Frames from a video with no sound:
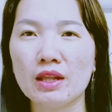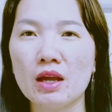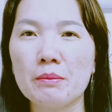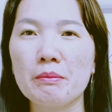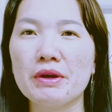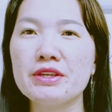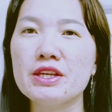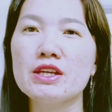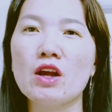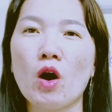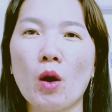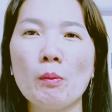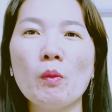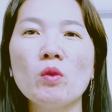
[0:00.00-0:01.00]
bởi vì
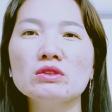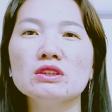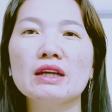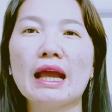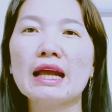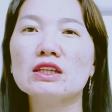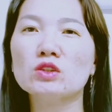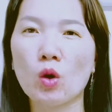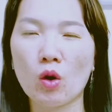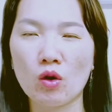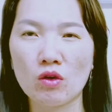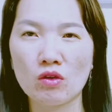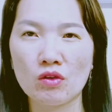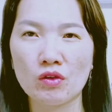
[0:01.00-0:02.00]
họ muốn được an
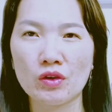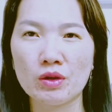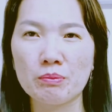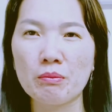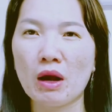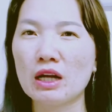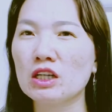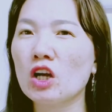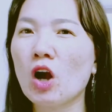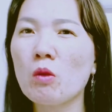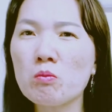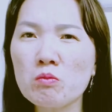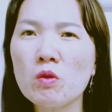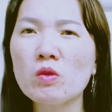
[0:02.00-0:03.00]
toàn bạn
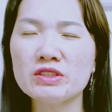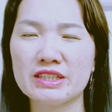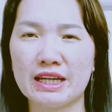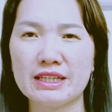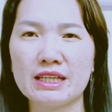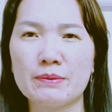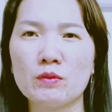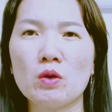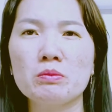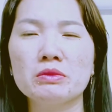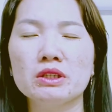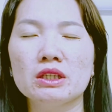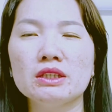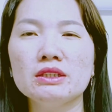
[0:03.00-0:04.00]
không muốn trải nghiệm con
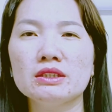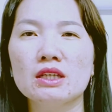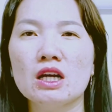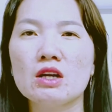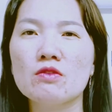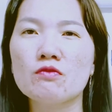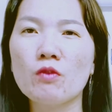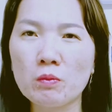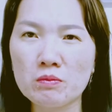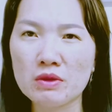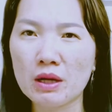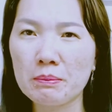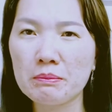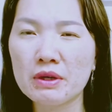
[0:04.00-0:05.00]
mới vùng
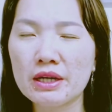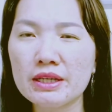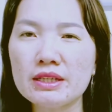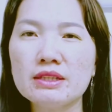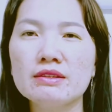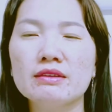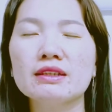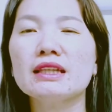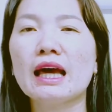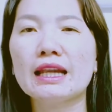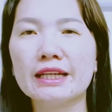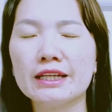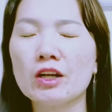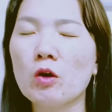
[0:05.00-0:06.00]
đất mới những cái
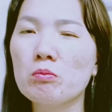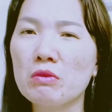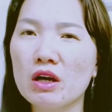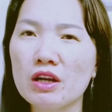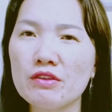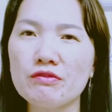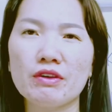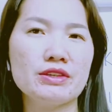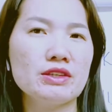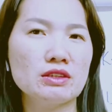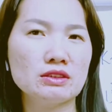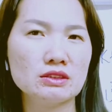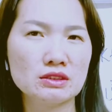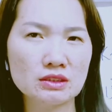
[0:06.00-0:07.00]
thành công mới và
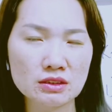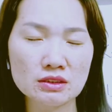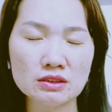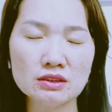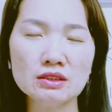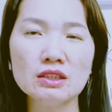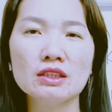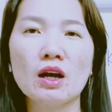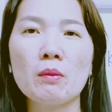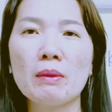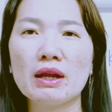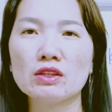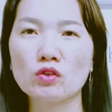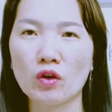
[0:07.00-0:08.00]
những thứ không
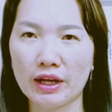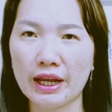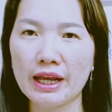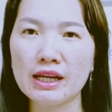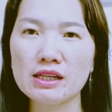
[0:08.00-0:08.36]
an toàn khác